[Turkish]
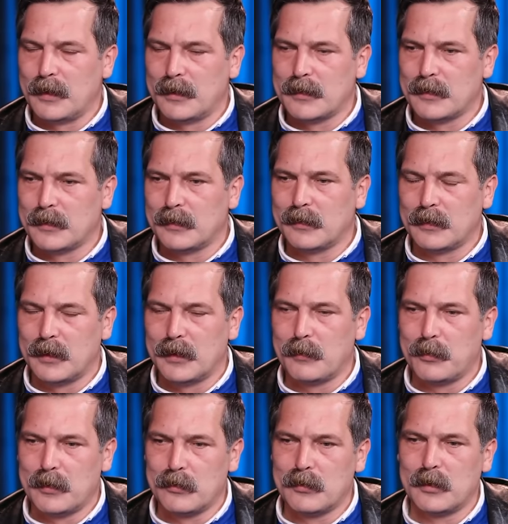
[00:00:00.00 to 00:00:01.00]
Gerçi
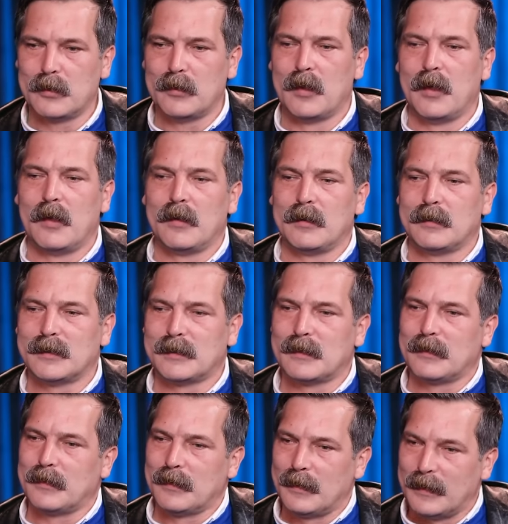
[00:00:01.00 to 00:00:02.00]
Tayyip Erdoğan
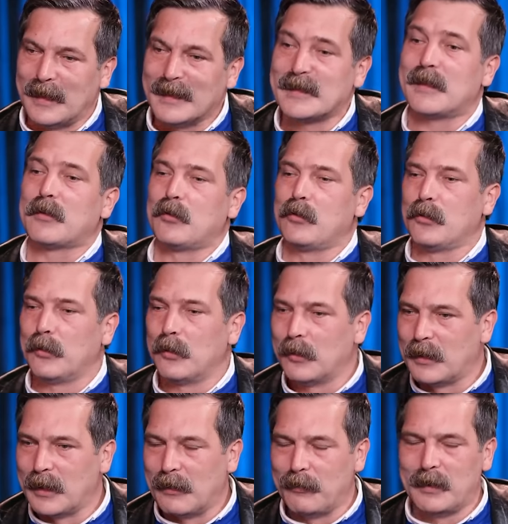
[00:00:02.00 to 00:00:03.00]
sıklıkla yasaklıyor,
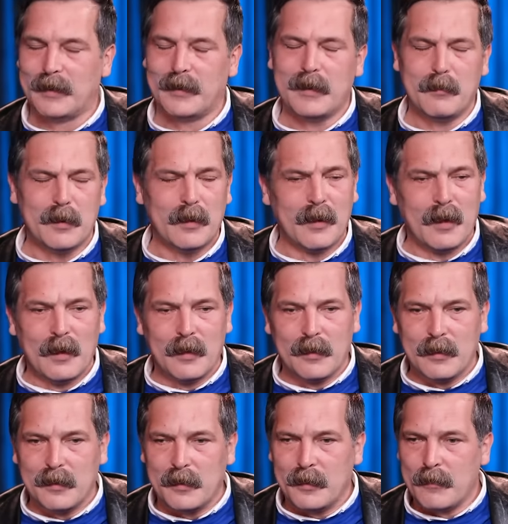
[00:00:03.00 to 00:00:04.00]
yasaklıyor. grevleri ama... E,